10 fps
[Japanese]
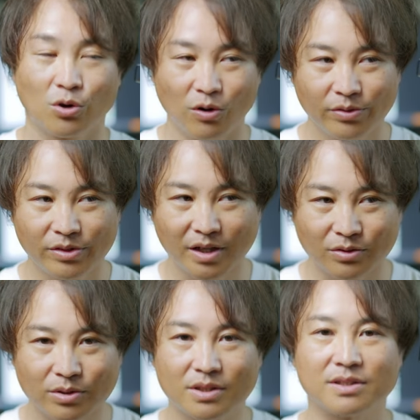こんな
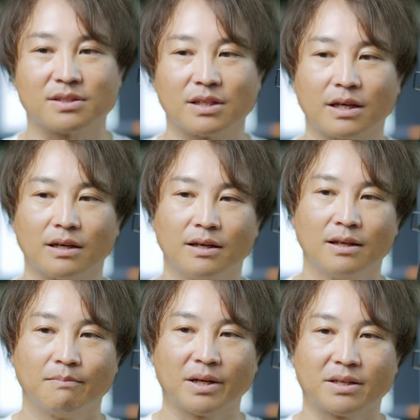時にですね、
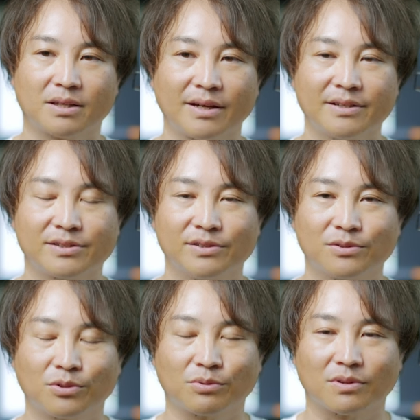まあ、期待す
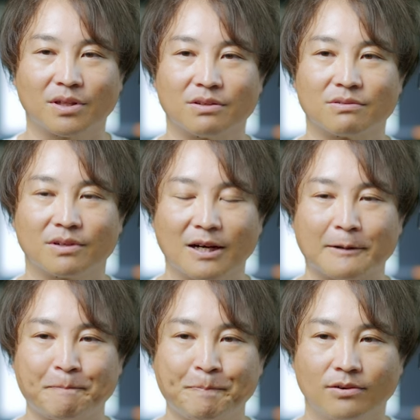ることっていうか、